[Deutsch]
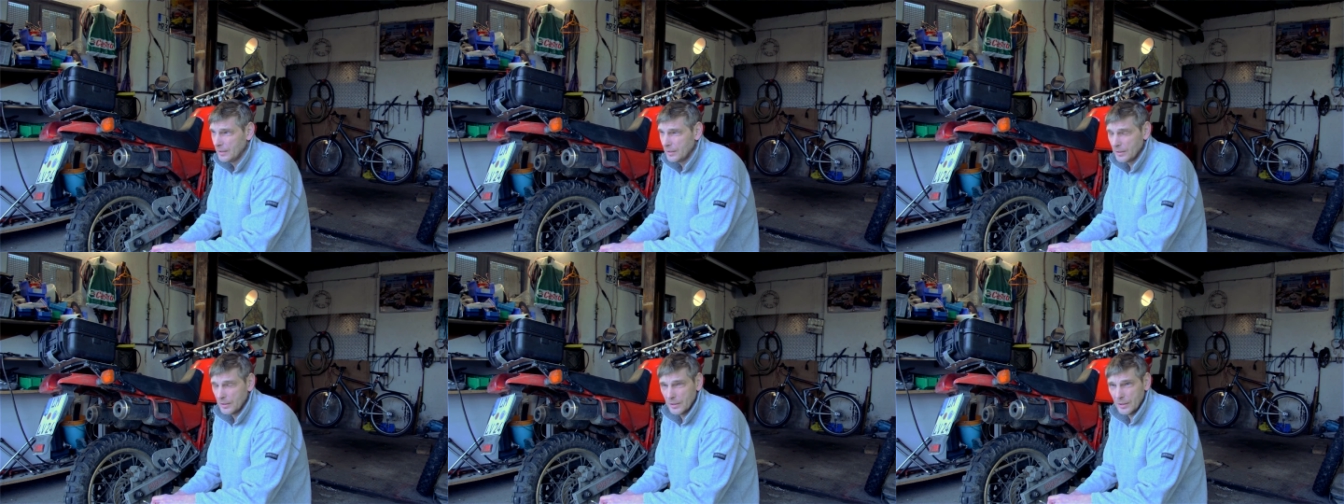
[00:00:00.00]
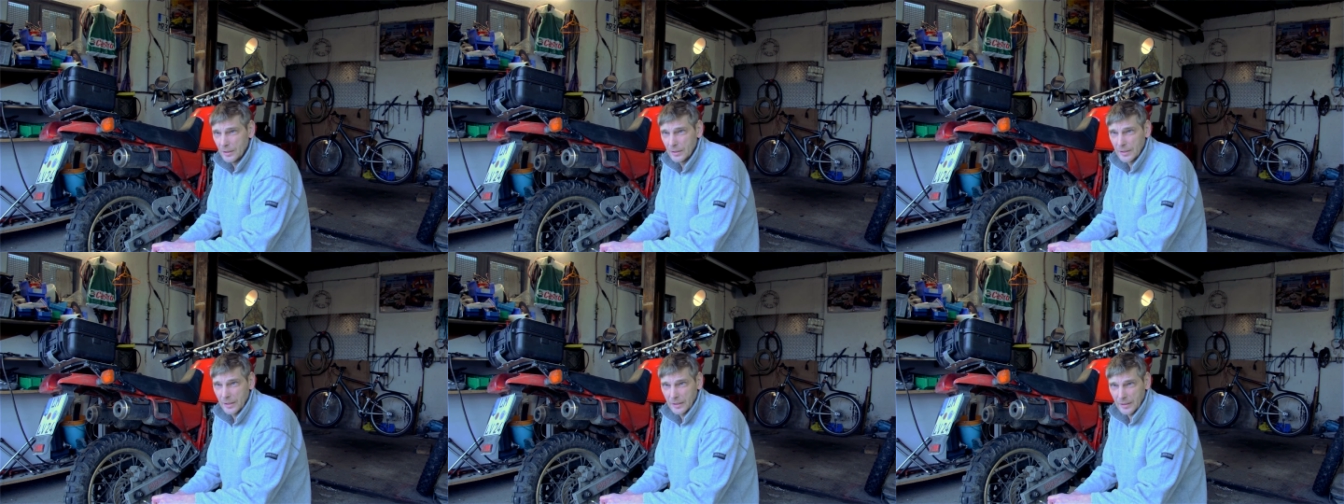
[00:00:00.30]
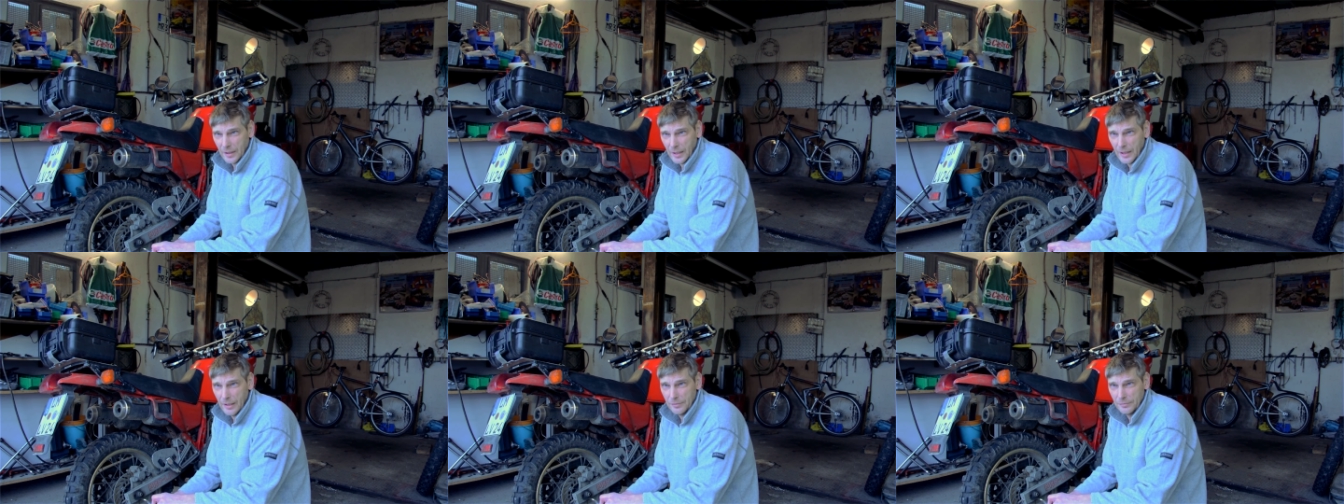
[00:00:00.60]
äh, den
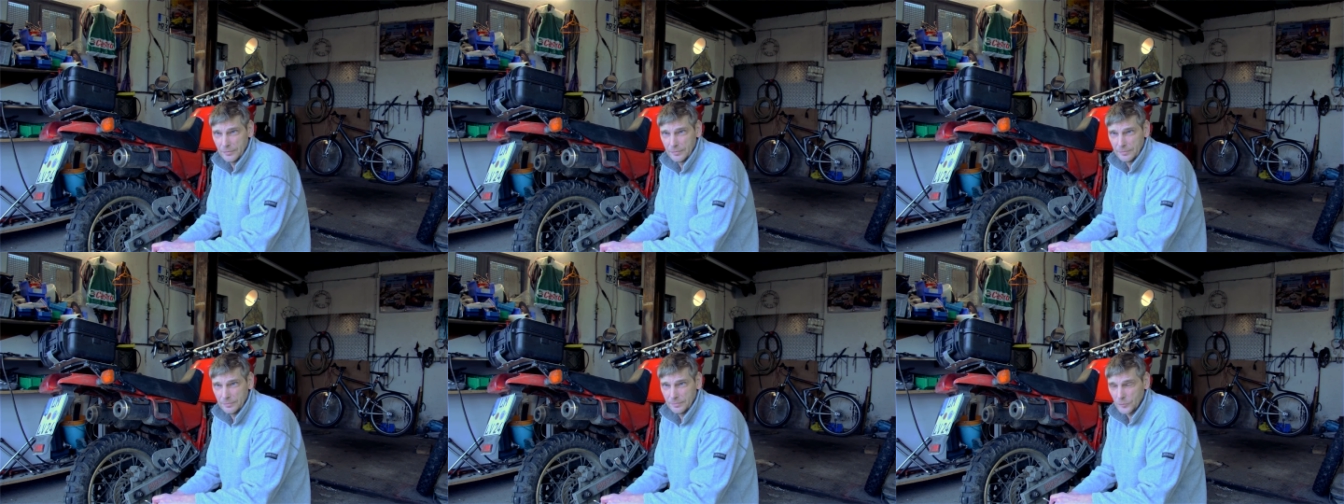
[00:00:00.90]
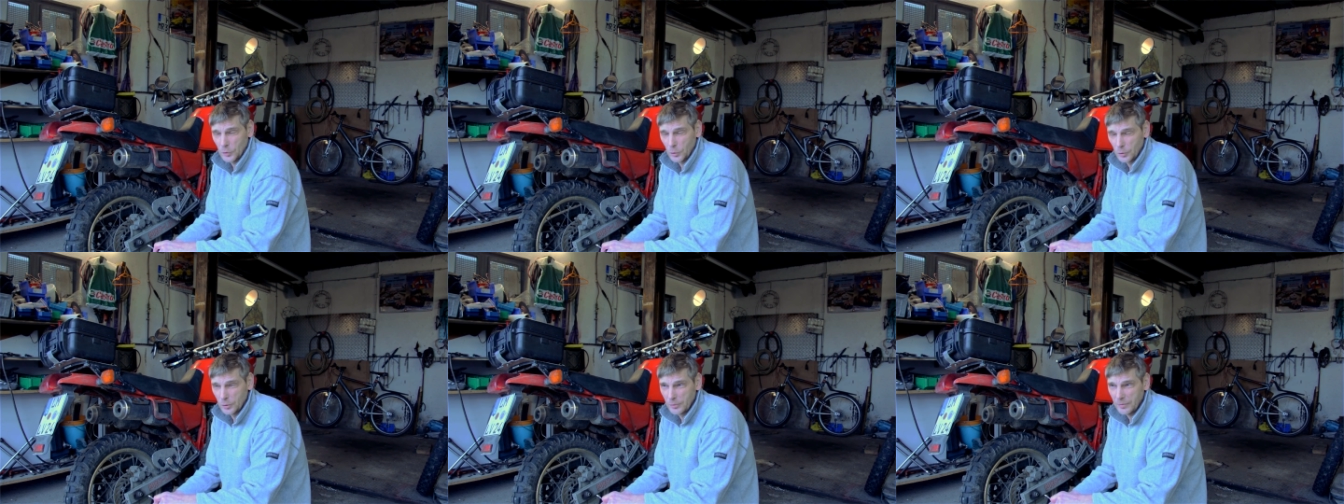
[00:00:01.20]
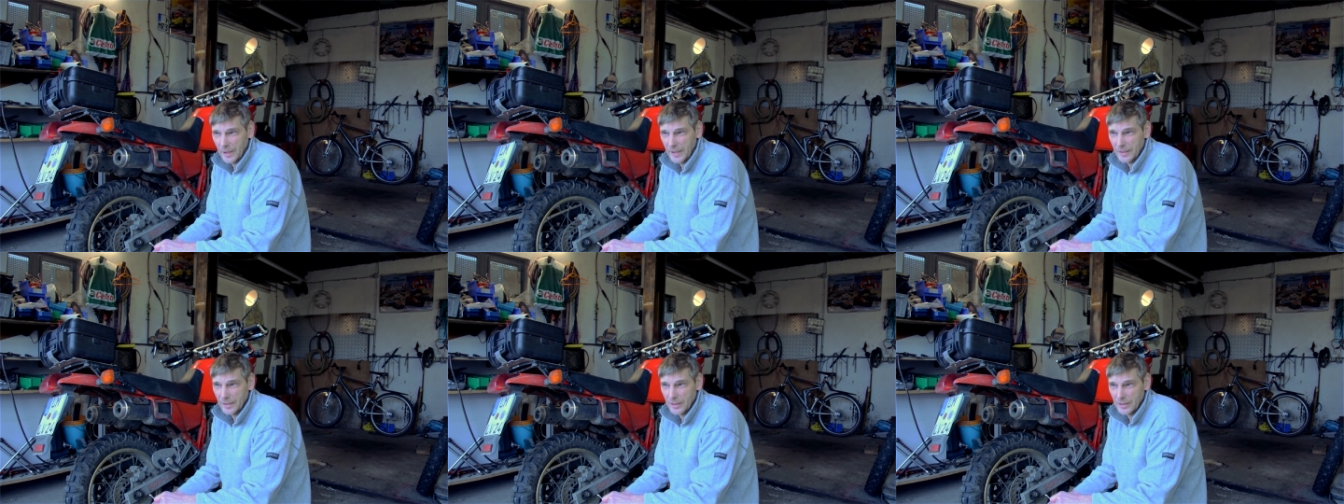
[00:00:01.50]
Reifen ohne
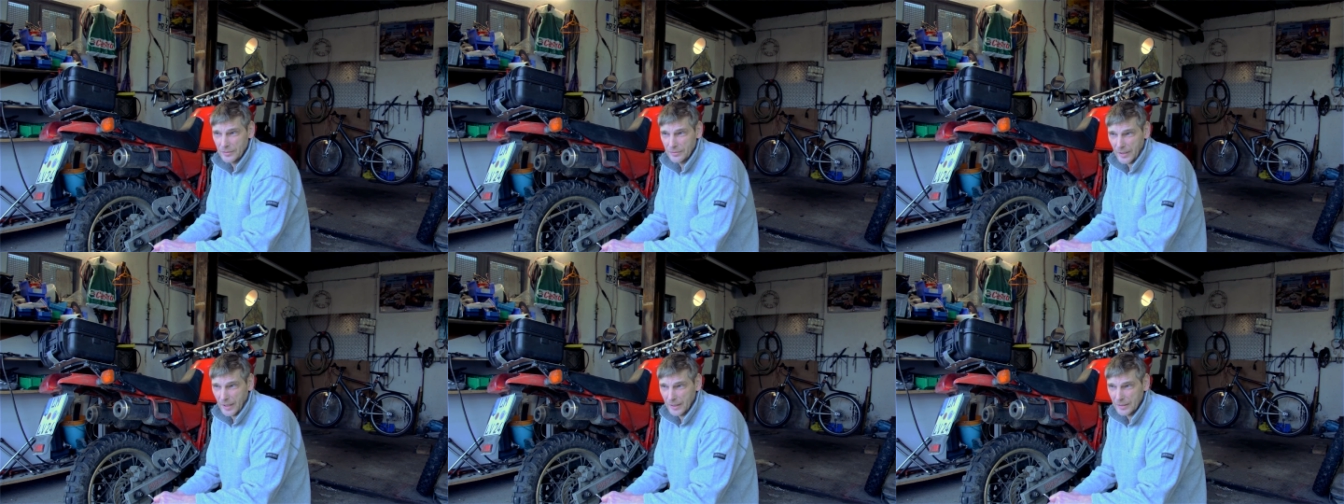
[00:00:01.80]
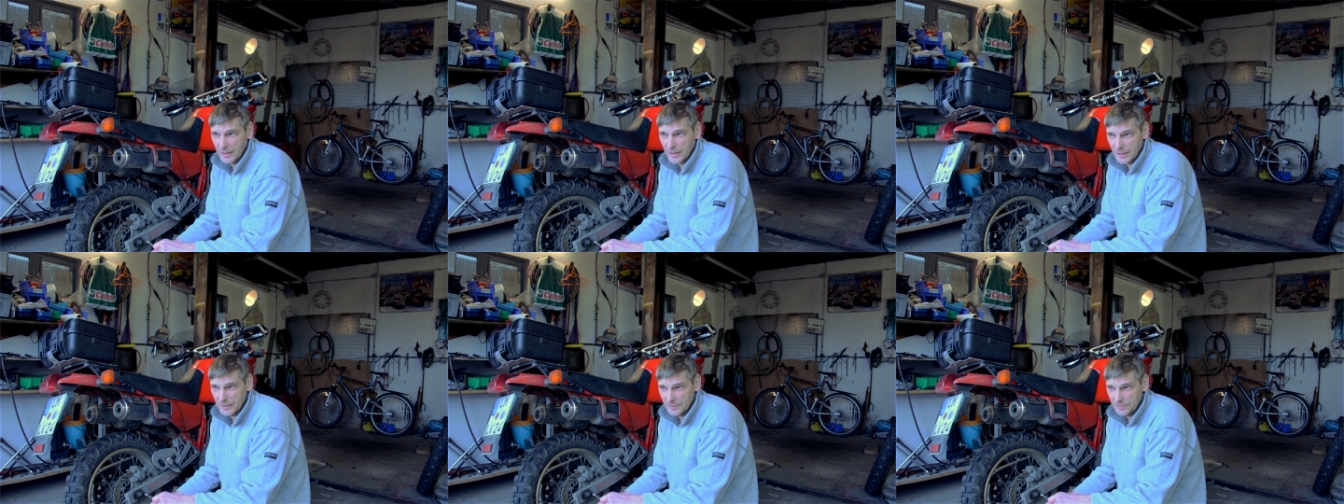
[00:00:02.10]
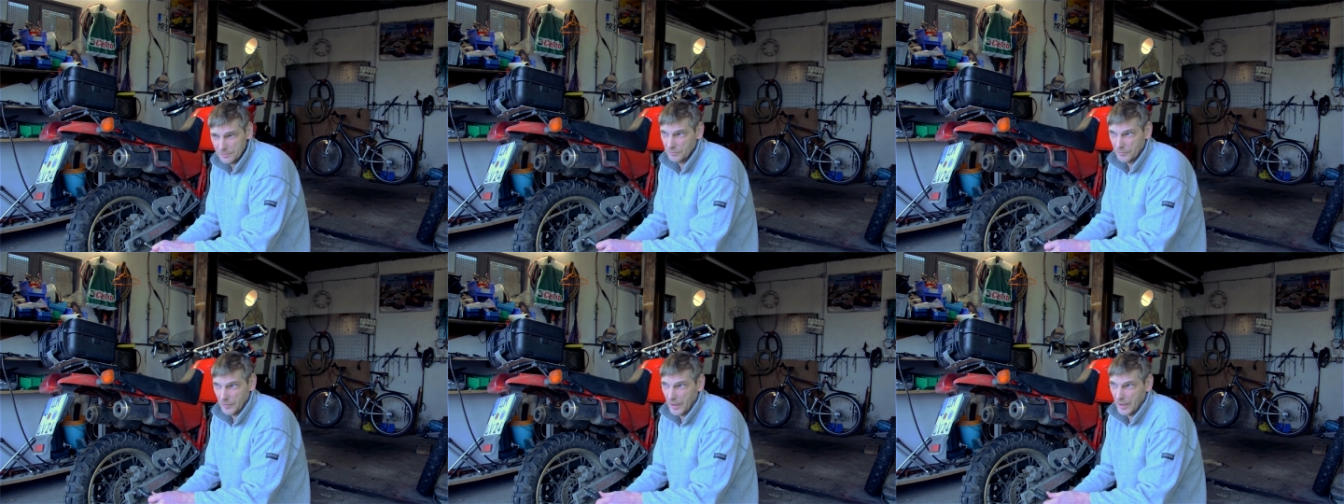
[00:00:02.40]
weiteres fahren kann,
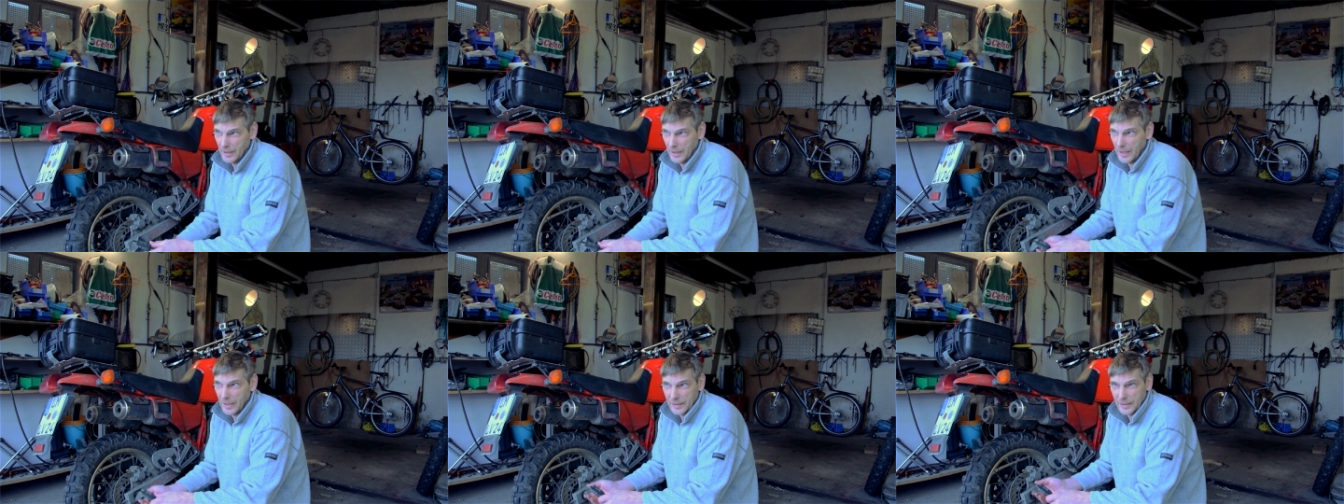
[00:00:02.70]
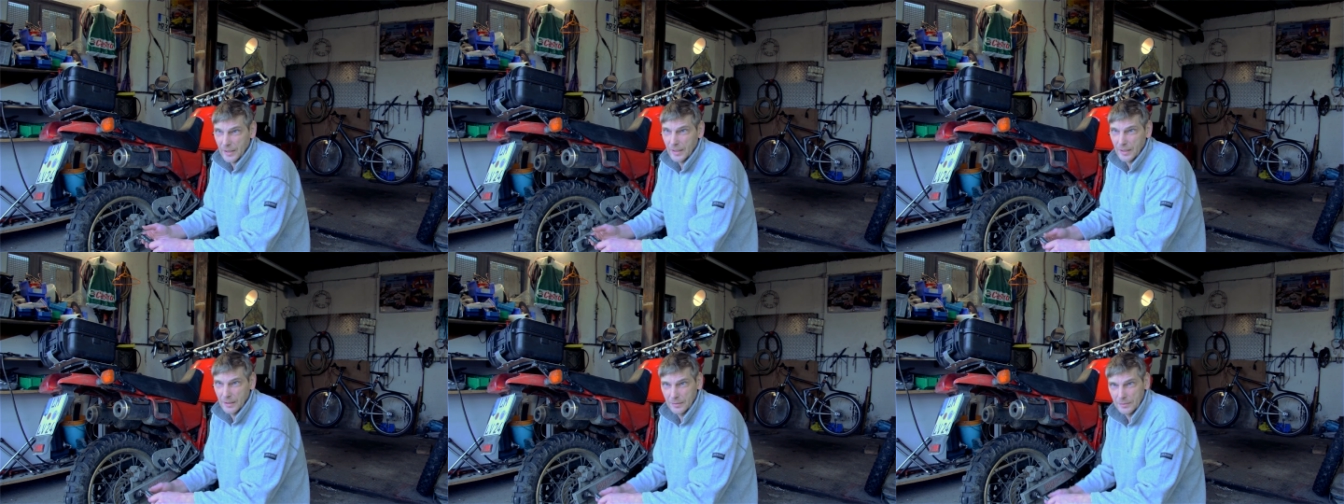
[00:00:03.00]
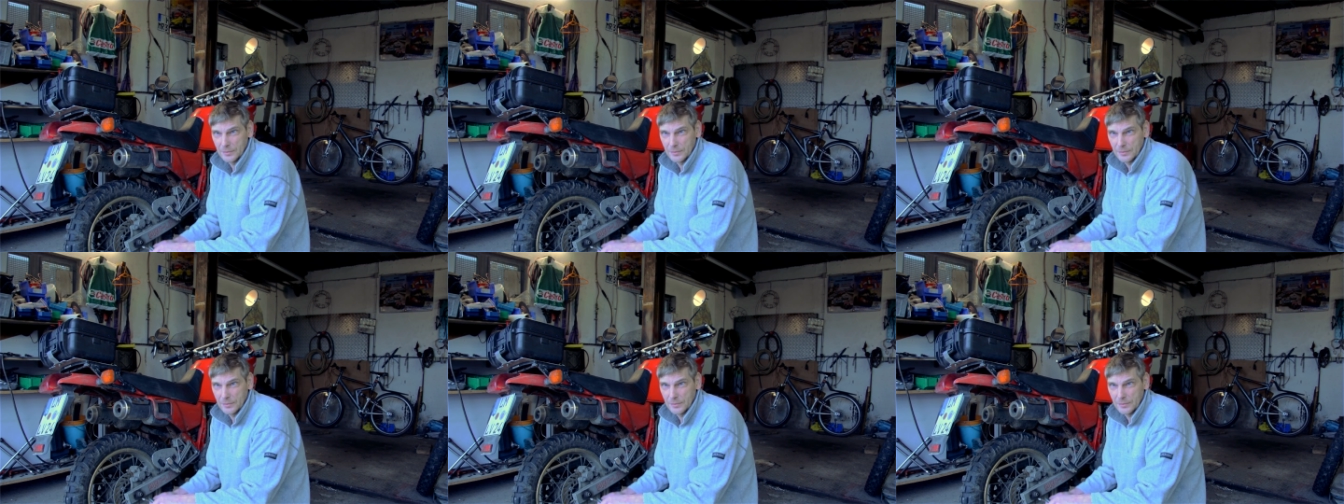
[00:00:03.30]
weil er hat ja